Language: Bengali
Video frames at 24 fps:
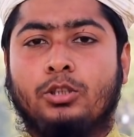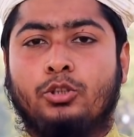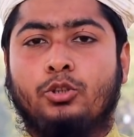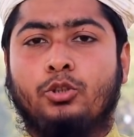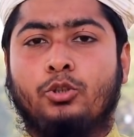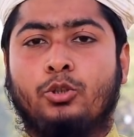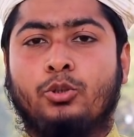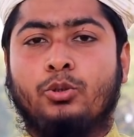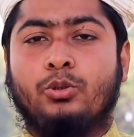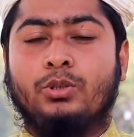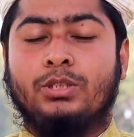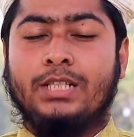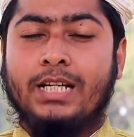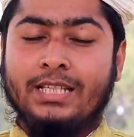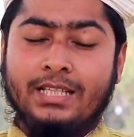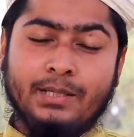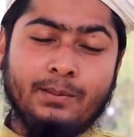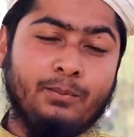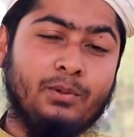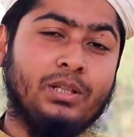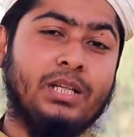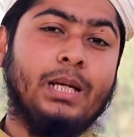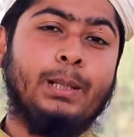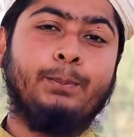তো
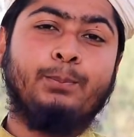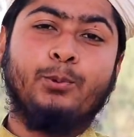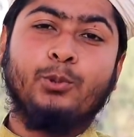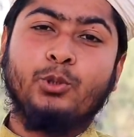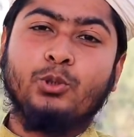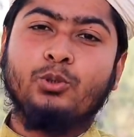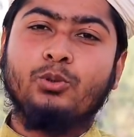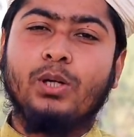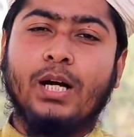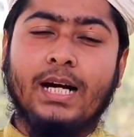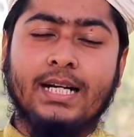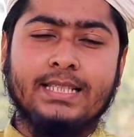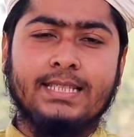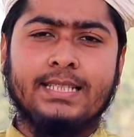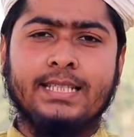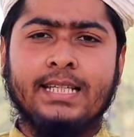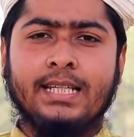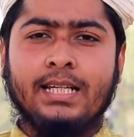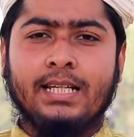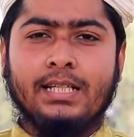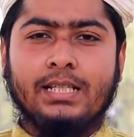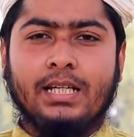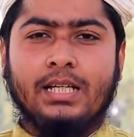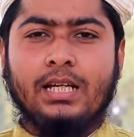যাদের মনে এই প্রশ্ন আছে